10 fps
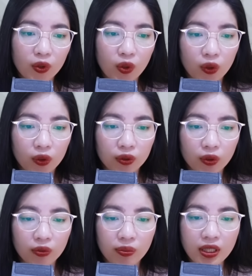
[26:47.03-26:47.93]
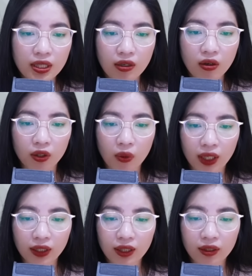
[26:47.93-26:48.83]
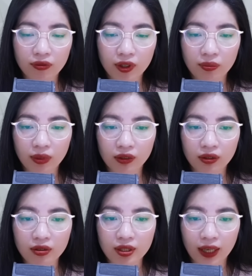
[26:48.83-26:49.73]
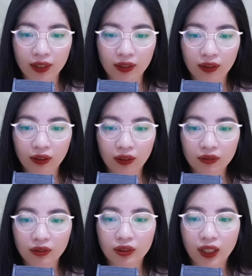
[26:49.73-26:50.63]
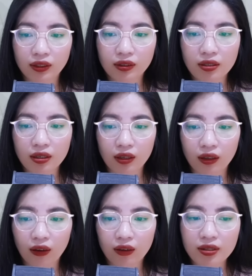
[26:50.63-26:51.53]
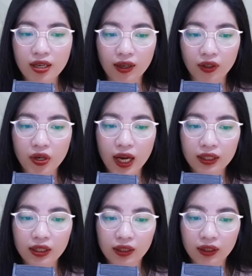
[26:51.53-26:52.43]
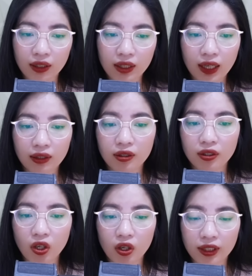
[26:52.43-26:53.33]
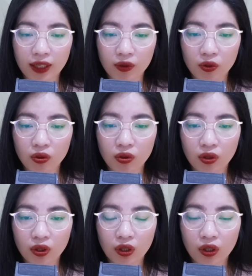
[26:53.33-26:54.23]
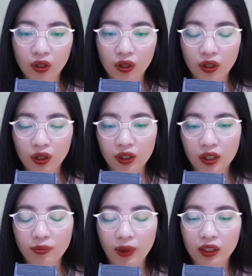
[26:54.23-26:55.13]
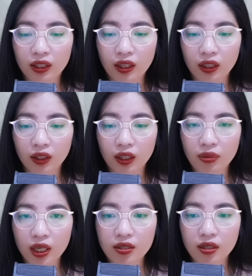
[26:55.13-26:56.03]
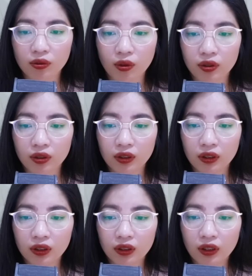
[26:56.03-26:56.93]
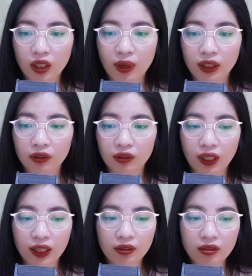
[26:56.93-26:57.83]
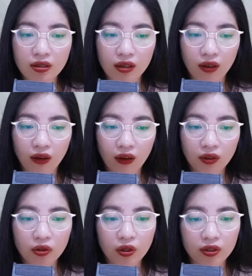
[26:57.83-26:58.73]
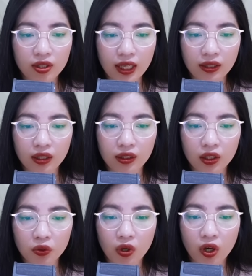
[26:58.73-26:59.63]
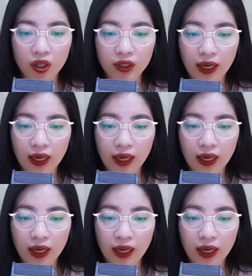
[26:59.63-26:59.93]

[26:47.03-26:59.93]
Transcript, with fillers: Cô lủi thủi bước ra khỏi quán cà phê mà thở dài. Từ nãy tới giờ chả có ai nhìn thấy hai đứa nhỏ nhà cô. Khi mà đi gần đến bảy giờ tối, thế mà từ nãy tới giờ cô còn chả nhận được cuộc gọi